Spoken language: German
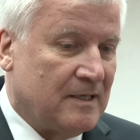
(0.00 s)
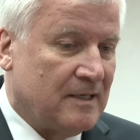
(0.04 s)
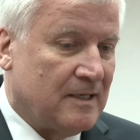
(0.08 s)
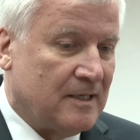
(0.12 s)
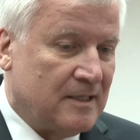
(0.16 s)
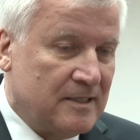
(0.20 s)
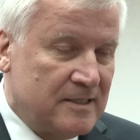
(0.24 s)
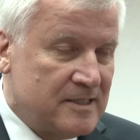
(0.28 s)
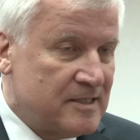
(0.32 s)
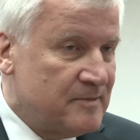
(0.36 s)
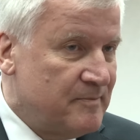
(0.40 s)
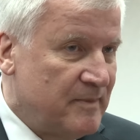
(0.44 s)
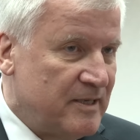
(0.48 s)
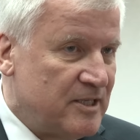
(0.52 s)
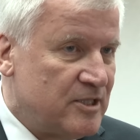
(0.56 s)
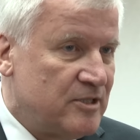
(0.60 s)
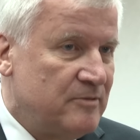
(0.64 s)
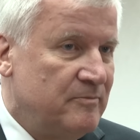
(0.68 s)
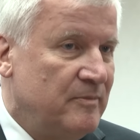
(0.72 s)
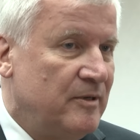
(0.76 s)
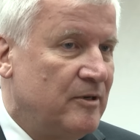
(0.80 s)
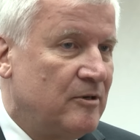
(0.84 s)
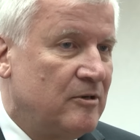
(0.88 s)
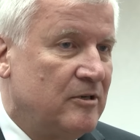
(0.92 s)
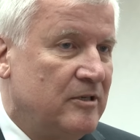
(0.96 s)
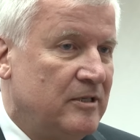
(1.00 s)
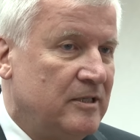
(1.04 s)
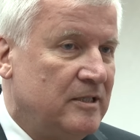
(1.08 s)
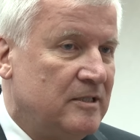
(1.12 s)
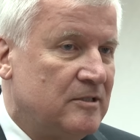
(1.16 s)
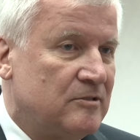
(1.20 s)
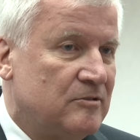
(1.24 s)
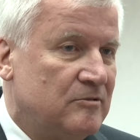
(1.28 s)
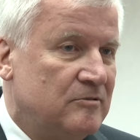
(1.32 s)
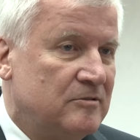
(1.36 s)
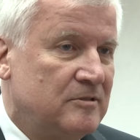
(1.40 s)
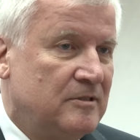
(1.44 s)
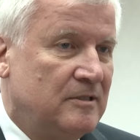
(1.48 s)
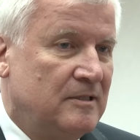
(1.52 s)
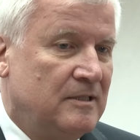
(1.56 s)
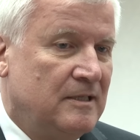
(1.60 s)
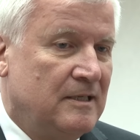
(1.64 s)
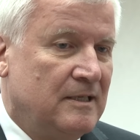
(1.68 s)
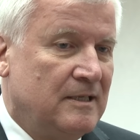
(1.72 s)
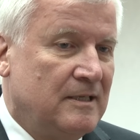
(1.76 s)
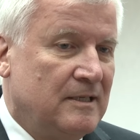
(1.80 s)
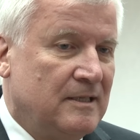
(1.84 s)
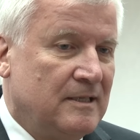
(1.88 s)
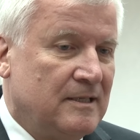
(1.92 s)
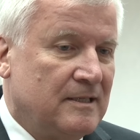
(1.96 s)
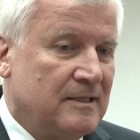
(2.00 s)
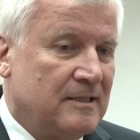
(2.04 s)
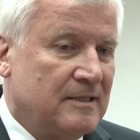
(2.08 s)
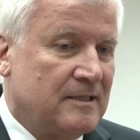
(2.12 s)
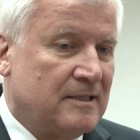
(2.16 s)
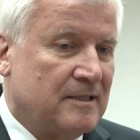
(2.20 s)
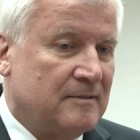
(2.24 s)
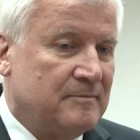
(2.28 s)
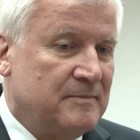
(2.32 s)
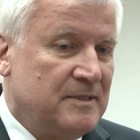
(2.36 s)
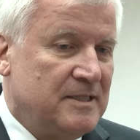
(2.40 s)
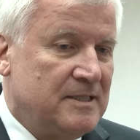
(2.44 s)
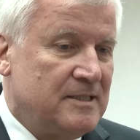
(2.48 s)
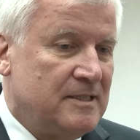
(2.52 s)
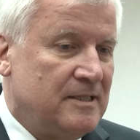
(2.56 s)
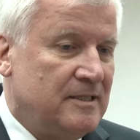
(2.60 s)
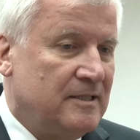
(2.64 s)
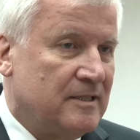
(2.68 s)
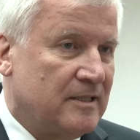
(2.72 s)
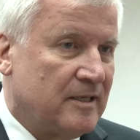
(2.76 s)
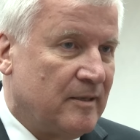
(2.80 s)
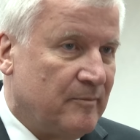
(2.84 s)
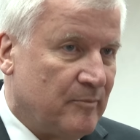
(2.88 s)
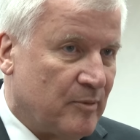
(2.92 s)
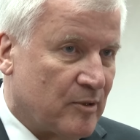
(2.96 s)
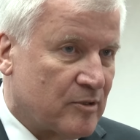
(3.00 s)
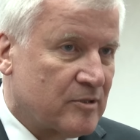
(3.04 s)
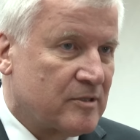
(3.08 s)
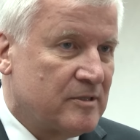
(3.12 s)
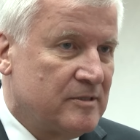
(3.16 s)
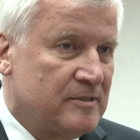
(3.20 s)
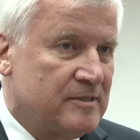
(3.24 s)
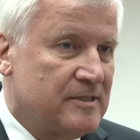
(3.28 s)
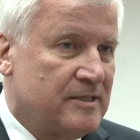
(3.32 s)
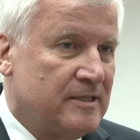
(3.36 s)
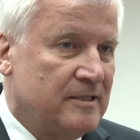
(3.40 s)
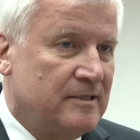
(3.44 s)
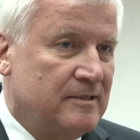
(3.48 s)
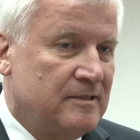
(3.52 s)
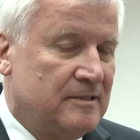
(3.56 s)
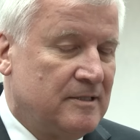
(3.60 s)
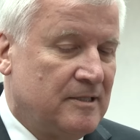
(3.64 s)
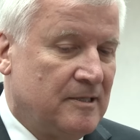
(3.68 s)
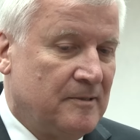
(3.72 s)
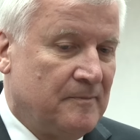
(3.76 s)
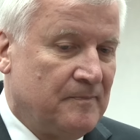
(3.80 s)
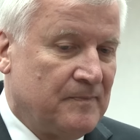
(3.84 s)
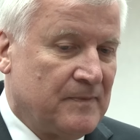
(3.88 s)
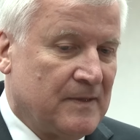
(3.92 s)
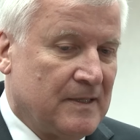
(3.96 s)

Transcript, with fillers: alles Menschenmögliche tun, damit sie hier geborgen sind.